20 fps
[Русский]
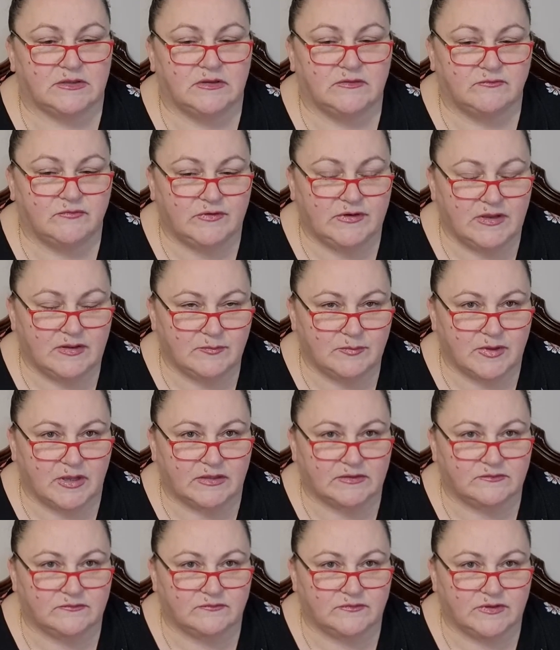и время
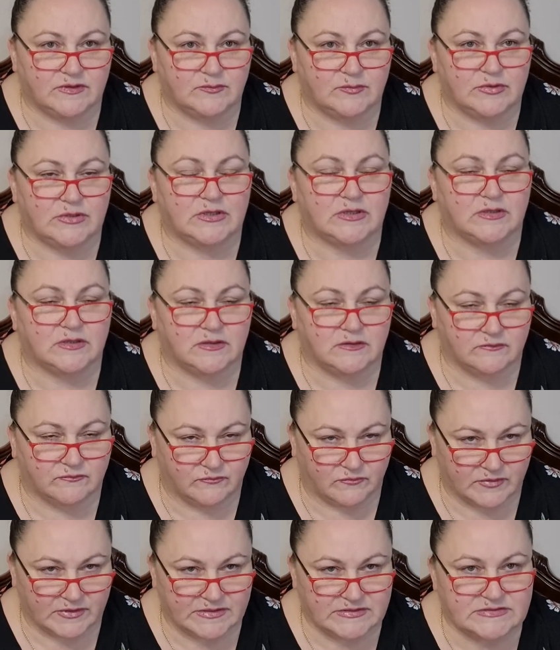от времени
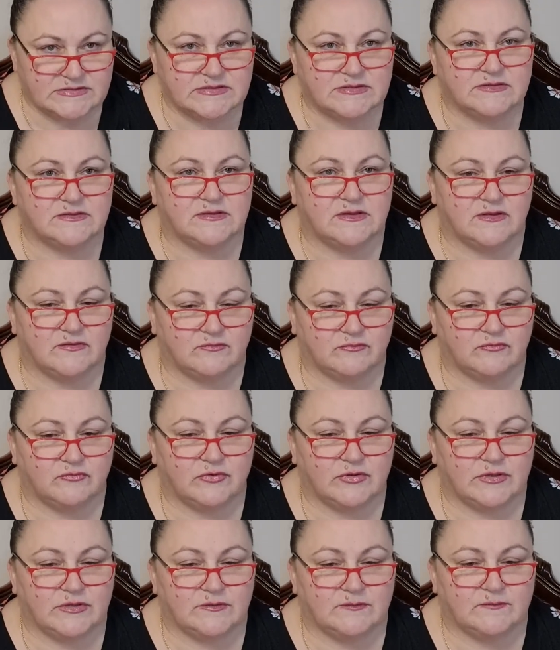кивайте
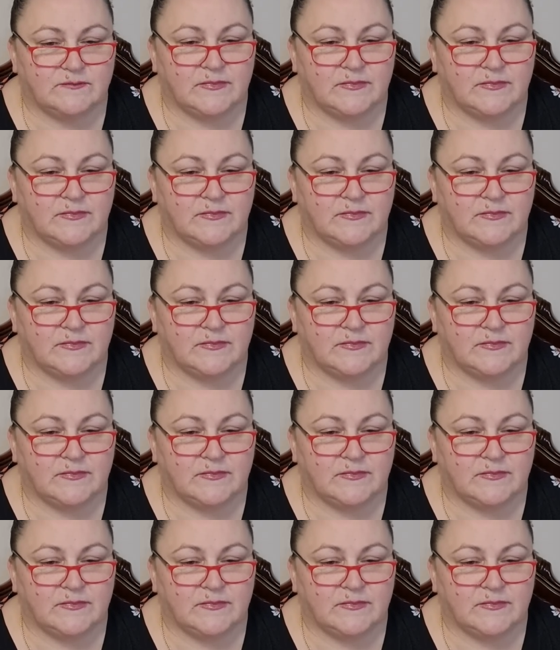головой.